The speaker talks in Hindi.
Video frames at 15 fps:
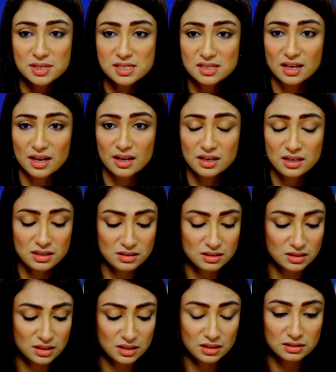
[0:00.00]
मसला है
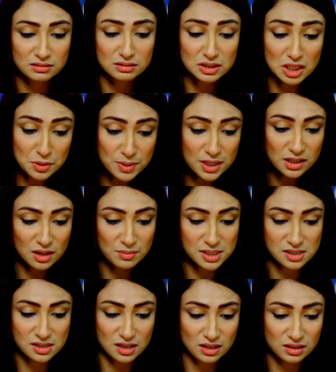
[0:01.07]
तरबियत का
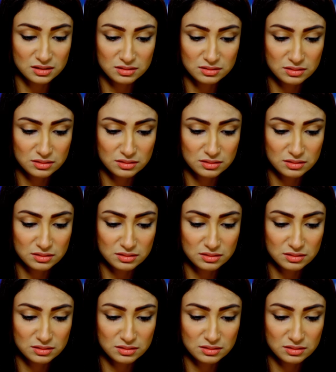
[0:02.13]
मसला है